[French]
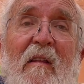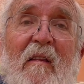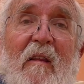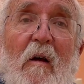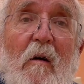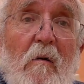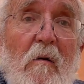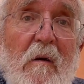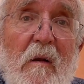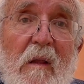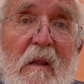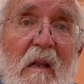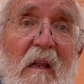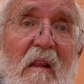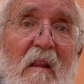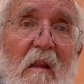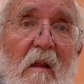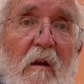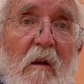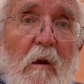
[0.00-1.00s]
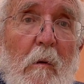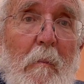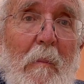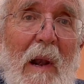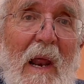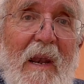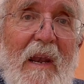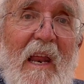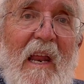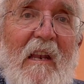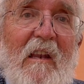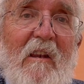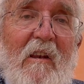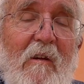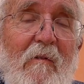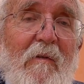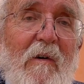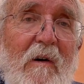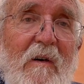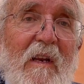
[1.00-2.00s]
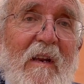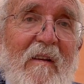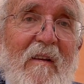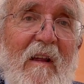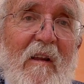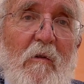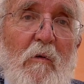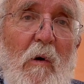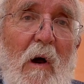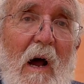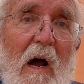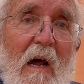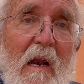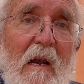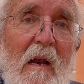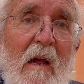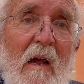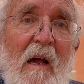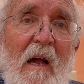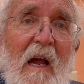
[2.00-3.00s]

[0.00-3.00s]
transit de planètes devant des étoiles.